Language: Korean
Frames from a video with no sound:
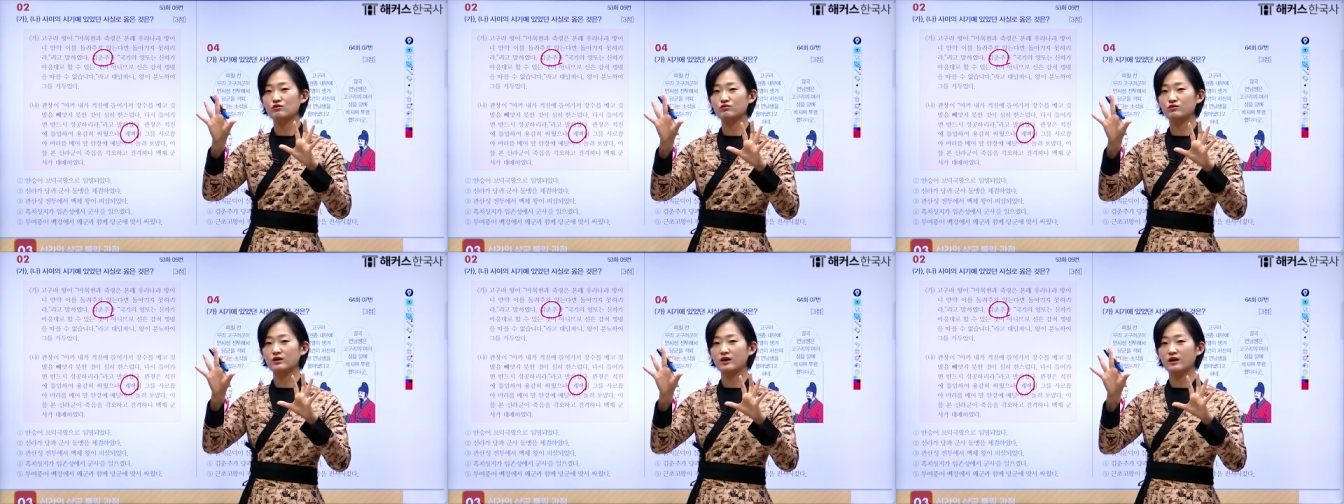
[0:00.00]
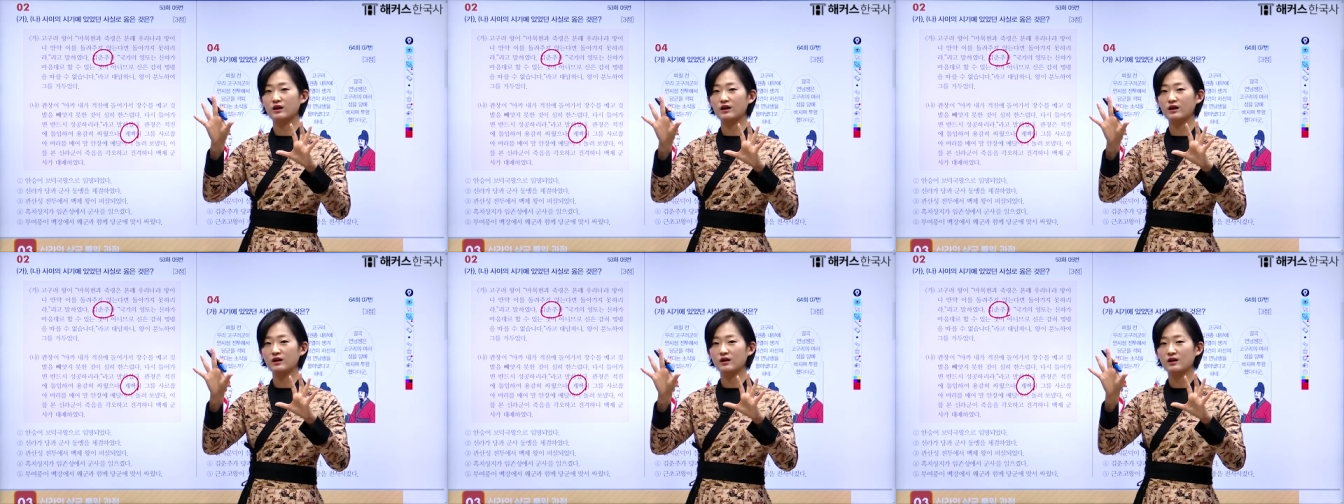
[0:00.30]

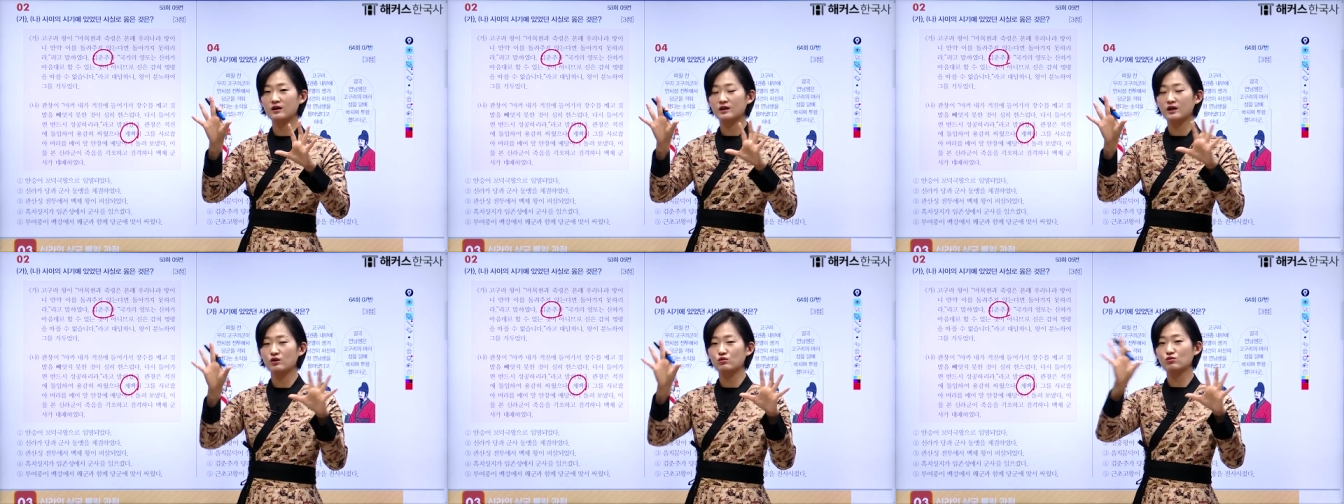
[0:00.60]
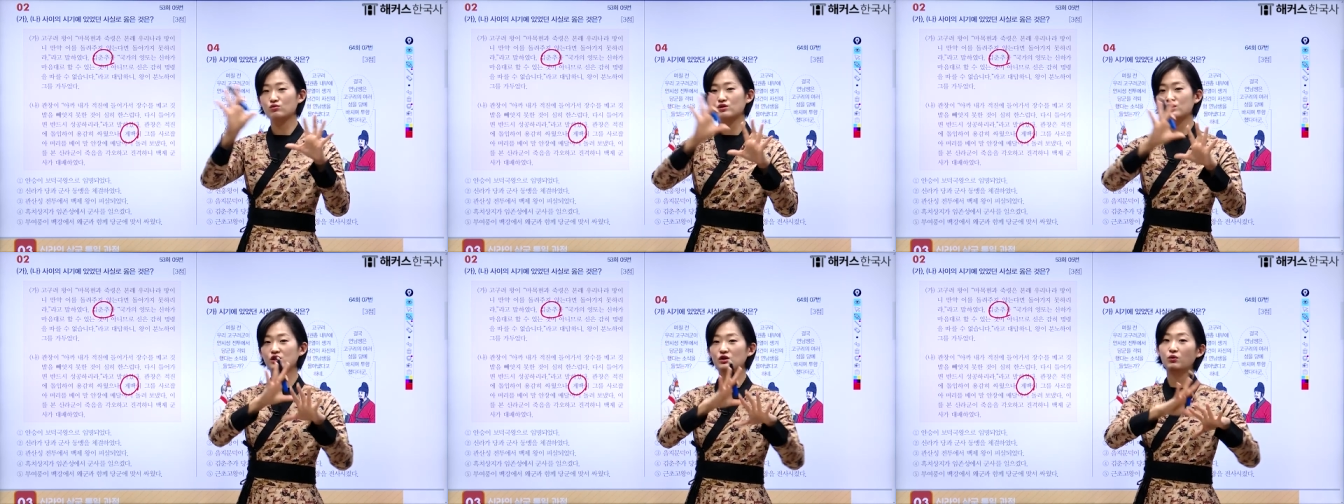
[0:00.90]
군대가
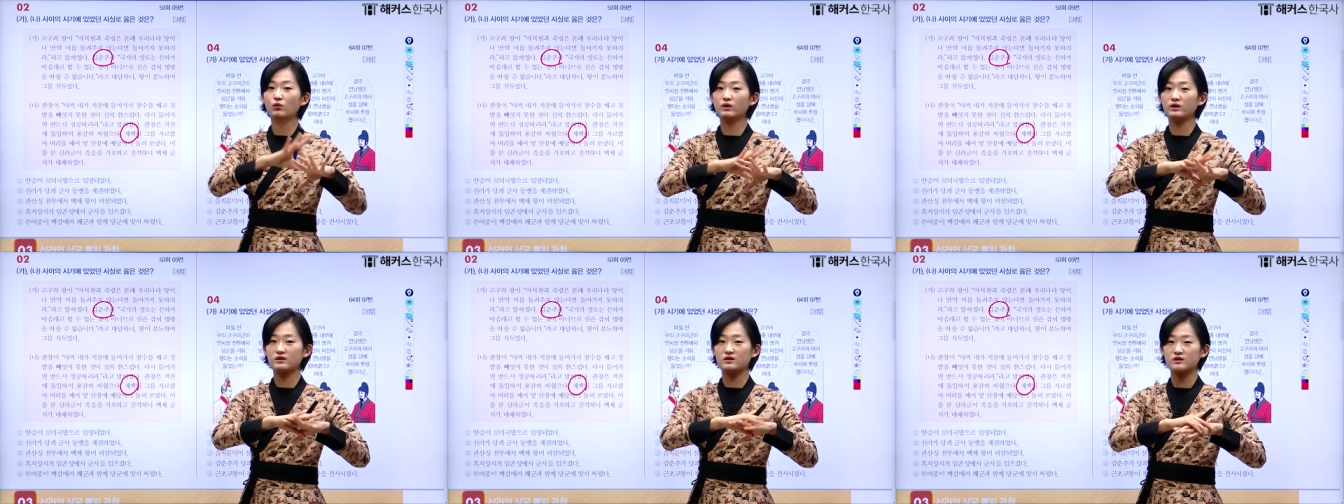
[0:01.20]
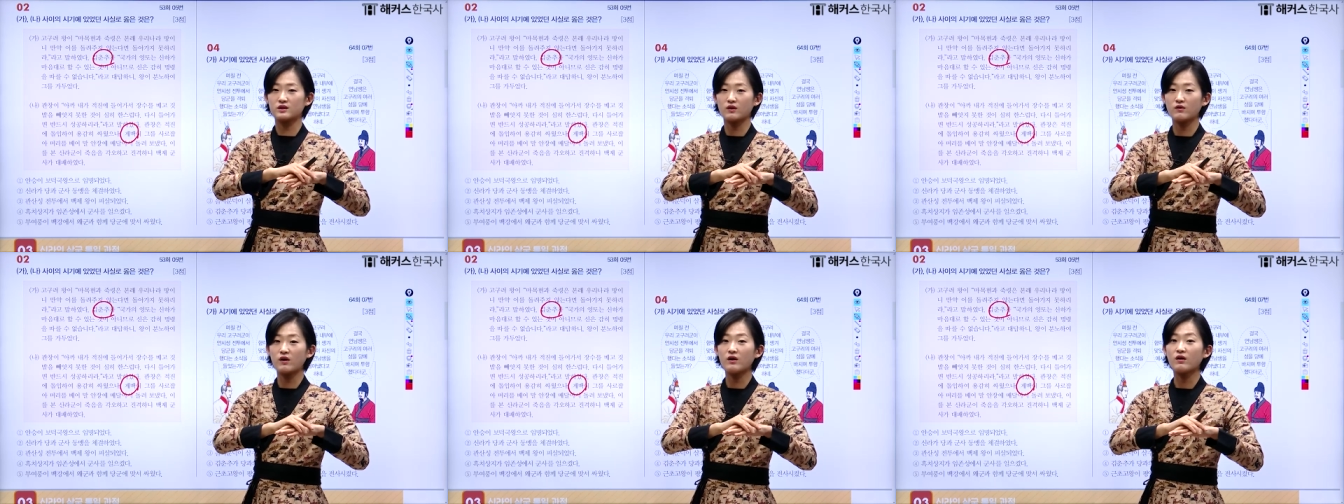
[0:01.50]
계속 지고 있는
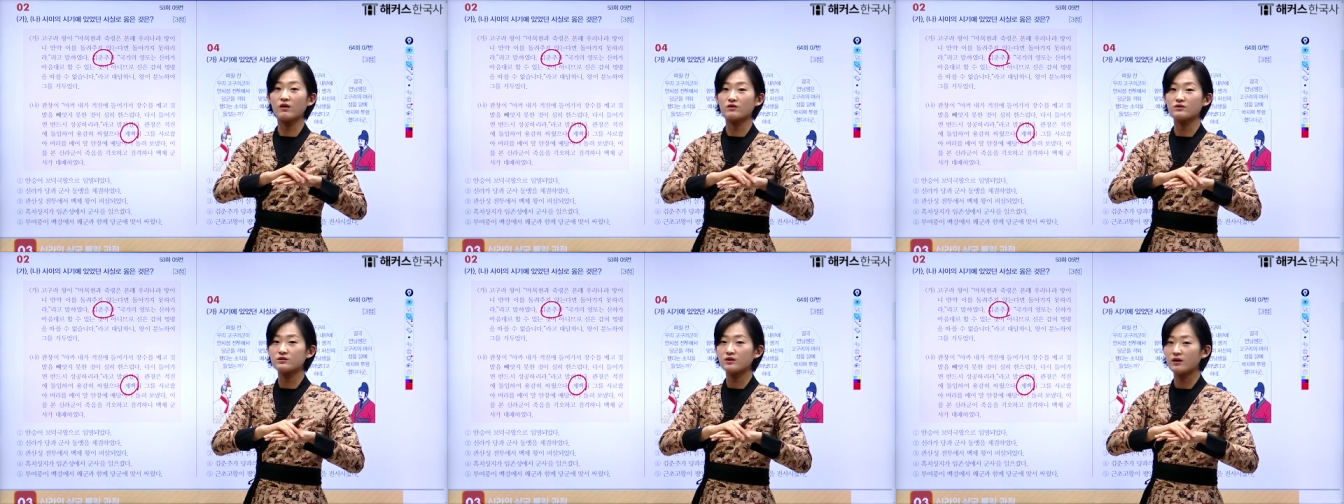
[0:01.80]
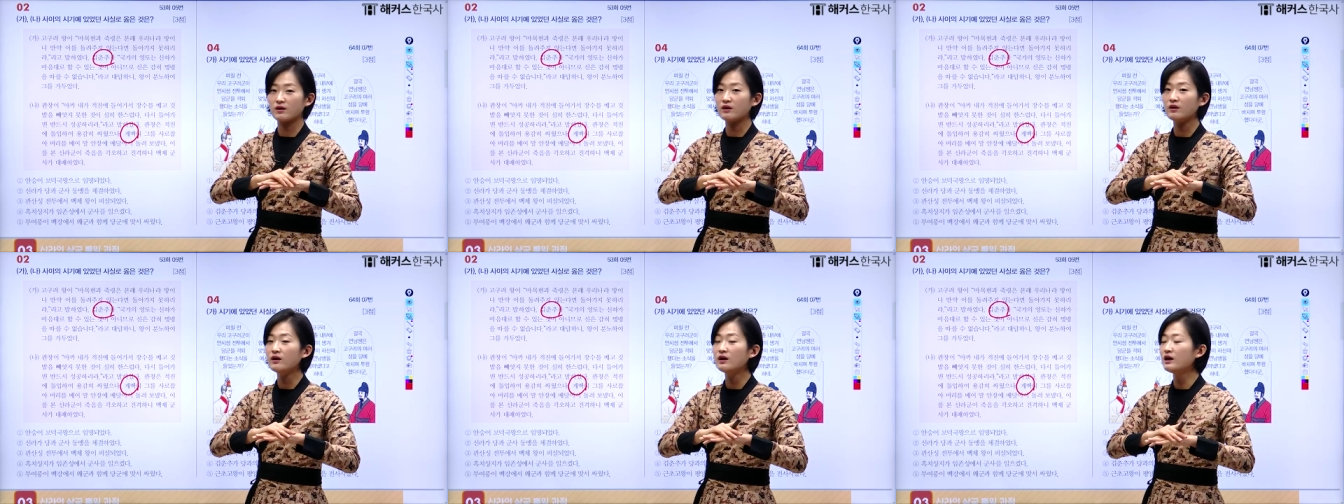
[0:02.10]

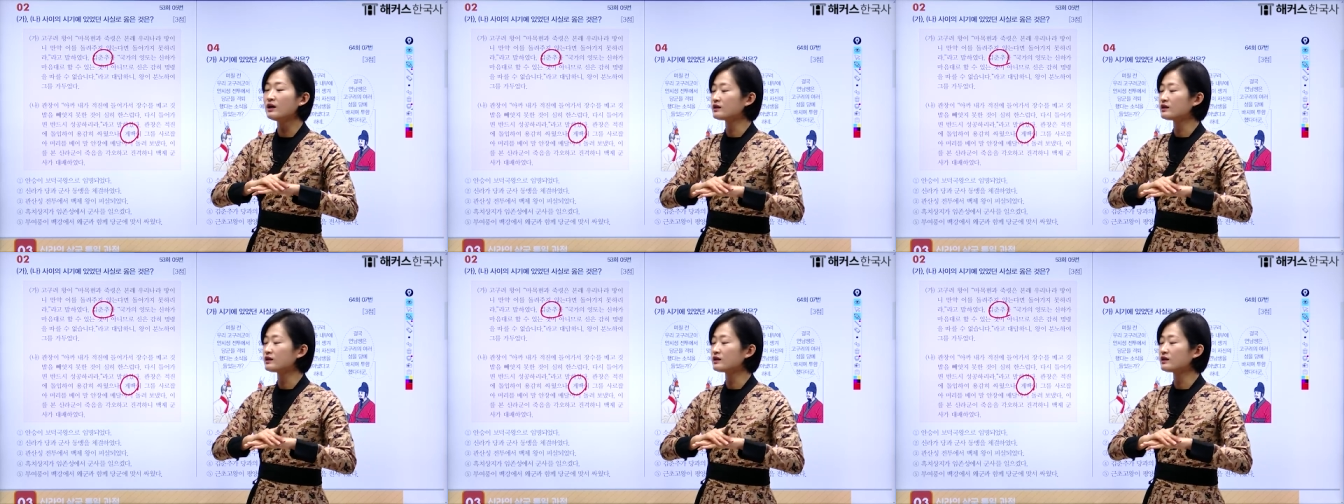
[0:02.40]
상황이었어요.